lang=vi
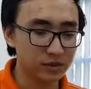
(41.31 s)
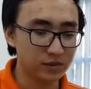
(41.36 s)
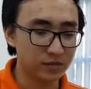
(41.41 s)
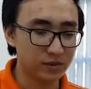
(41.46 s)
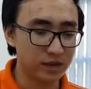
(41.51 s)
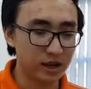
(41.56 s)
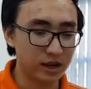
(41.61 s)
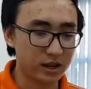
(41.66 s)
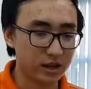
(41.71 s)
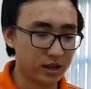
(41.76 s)

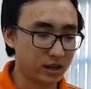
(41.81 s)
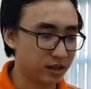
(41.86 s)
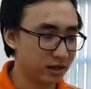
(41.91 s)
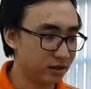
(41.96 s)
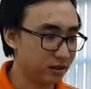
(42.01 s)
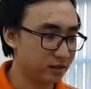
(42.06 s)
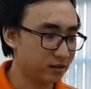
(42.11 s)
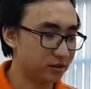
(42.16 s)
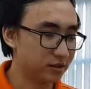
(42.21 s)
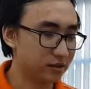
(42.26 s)
và
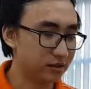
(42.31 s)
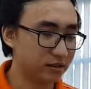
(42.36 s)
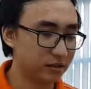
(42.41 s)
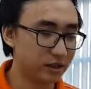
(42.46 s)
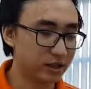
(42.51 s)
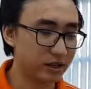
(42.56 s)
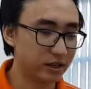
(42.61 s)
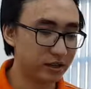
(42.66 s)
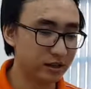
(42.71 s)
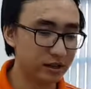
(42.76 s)

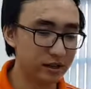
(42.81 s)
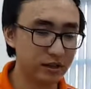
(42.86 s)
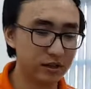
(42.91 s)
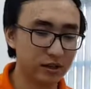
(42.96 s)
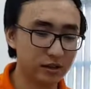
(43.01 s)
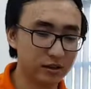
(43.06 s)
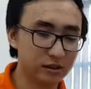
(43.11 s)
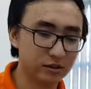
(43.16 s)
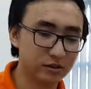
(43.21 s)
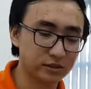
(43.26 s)
thì
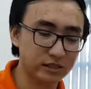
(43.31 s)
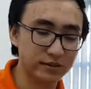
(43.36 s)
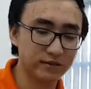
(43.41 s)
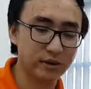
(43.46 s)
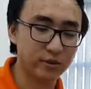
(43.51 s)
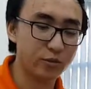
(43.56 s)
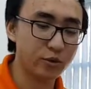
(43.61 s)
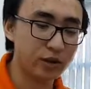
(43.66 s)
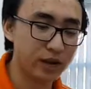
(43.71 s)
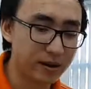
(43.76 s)
sản
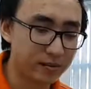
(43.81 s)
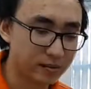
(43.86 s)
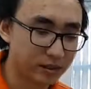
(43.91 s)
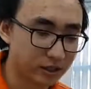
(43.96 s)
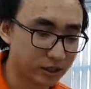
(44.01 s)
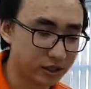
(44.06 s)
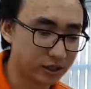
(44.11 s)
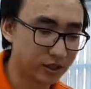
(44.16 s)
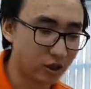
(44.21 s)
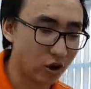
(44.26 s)
phẩm
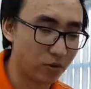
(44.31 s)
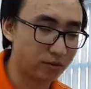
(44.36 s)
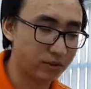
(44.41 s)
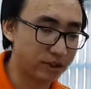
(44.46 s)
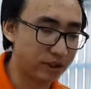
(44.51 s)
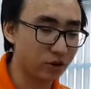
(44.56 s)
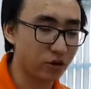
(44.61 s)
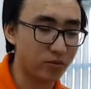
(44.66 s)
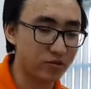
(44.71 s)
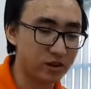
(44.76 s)
sẽ hộp
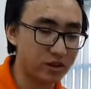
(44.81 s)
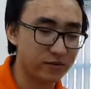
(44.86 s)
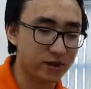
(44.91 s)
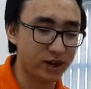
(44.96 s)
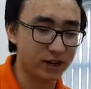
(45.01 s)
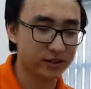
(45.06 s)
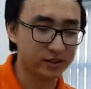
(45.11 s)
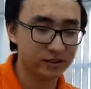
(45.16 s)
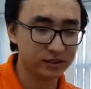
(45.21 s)
sẽ gồm như vậy